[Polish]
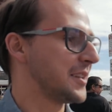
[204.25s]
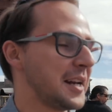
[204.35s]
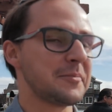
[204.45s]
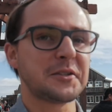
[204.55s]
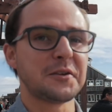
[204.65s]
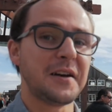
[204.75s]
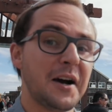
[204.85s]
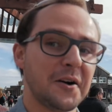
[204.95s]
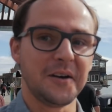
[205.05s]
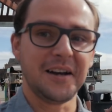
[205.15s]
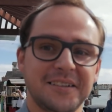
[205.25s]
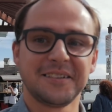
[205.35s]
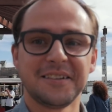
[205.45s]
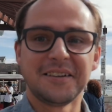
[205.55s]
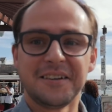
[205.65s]
No najlepsze nie. są w La Jolla. Wiesz,
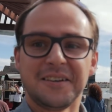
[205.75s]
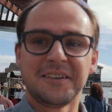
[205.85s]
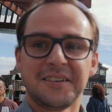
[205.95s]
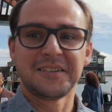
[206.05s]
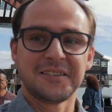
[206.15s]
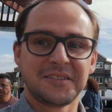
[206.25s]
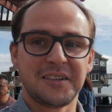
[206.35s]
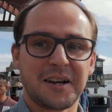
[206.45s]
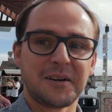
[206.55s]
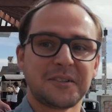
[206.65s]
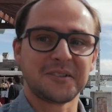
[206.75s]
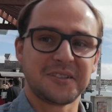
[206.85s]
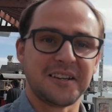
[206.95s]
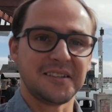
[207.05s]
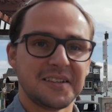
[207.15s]
były fancy. To jakby ktoś
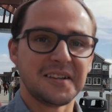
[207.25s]
ten.